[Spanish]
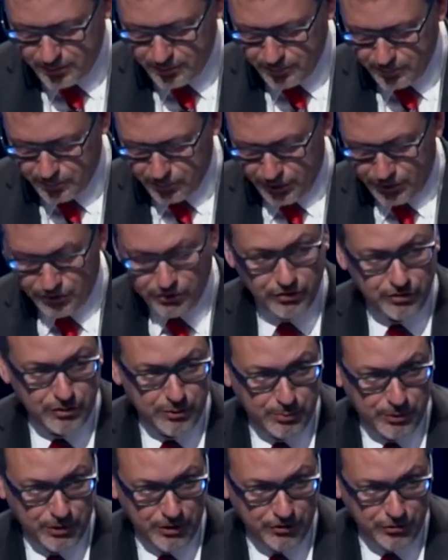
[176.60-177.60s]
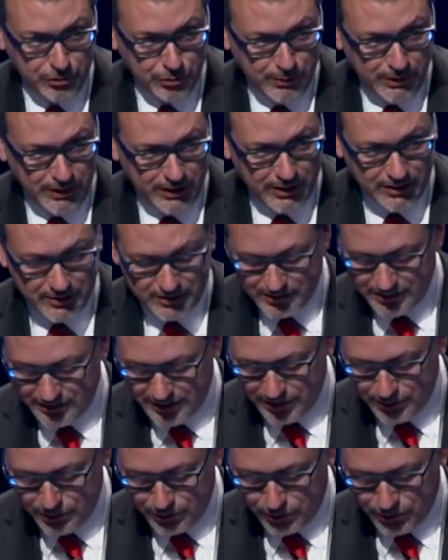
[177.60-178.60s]
Por eso, si podéis subir
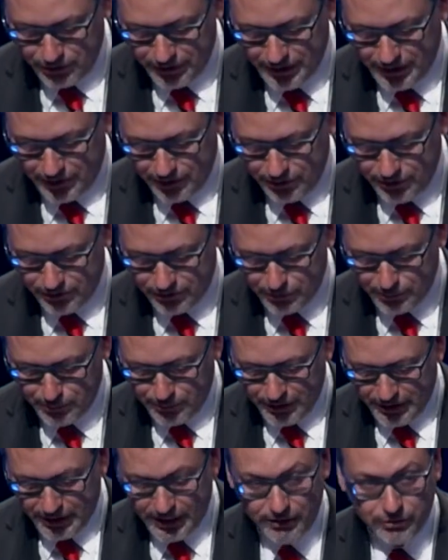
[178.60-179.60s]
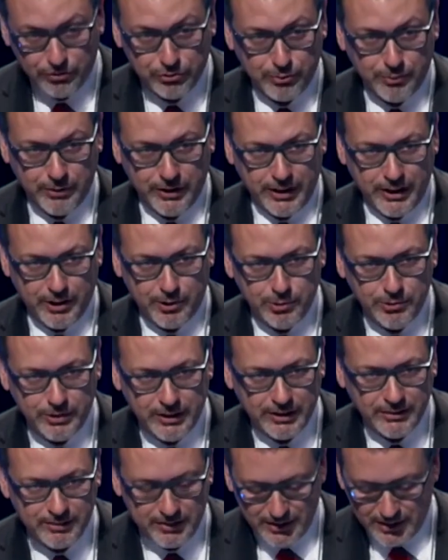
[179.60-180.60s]
tanto coordinadores como delegados como de la
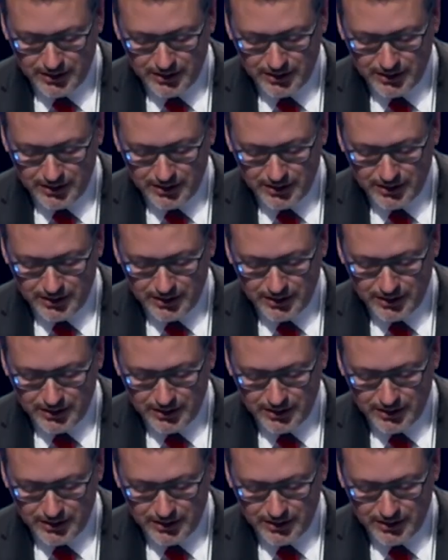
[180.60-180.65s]
Junta,